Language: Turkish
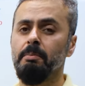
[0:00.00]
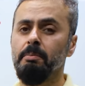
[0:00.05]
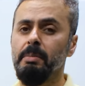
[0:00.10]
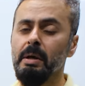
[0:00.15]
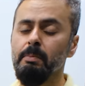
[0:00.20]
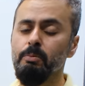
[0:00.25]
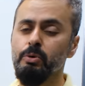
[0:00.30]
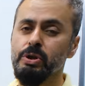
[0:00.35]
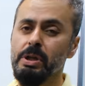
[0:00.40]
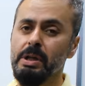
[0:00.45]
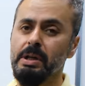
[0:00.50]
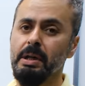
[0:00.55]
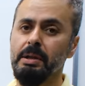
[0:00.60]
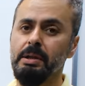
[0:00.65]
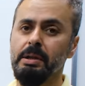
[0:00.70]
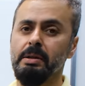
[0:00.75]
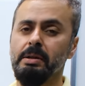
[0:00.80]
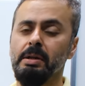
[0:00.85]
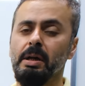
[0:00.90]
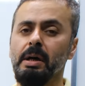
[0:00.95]
ben bu
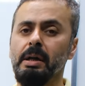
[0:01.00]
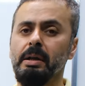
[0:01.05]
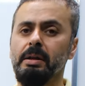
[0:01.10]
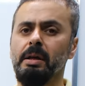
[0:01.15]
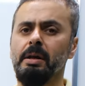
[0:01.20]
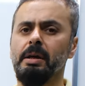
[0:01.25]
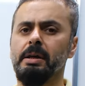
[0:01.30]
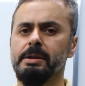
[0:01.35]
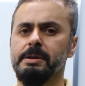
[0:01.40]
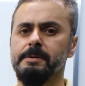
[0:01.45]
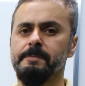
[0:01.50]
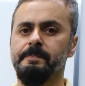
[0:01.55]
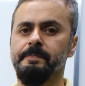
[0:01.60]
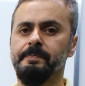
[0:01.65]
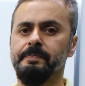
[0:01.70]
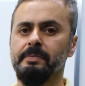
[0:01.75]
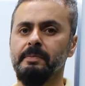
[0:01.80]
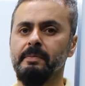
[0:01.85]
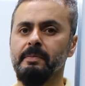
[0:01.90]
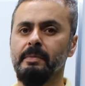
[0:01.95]
sakalları tarihte art.
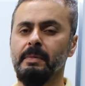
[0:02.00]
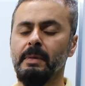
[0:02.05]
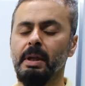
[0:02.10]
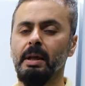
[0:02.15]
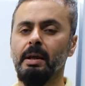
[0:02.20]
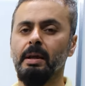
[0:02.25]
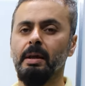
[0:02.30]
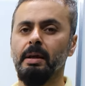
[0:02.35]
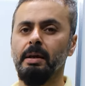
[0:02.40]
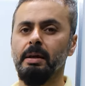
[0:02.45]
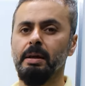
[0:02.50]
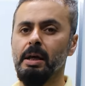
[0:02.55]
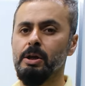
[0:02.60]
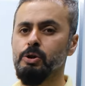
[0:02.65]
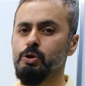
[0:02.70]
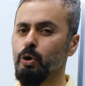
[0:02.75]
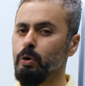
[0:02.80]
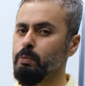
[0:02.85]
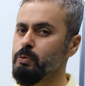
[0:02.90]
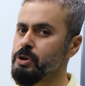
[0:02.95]

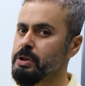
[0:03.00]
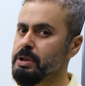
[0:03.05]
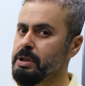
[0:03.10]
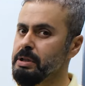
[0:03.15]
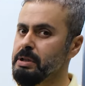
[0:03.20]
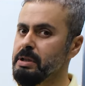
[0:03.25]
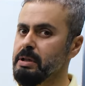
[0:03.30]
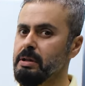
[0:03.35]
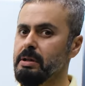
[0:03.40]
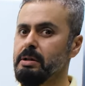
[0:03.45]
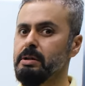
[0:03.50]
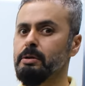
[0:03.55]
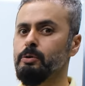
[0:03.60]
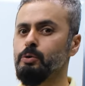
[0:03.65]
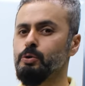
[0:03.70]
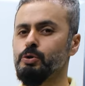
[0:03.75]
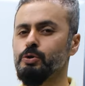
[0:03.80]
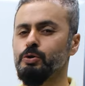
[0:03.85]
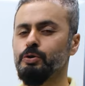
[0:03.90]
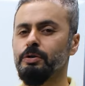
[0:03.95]
Yaş olmuş
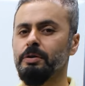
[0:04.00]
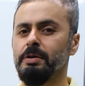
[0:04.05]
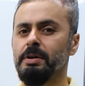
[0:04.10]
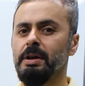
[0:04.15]
42-43.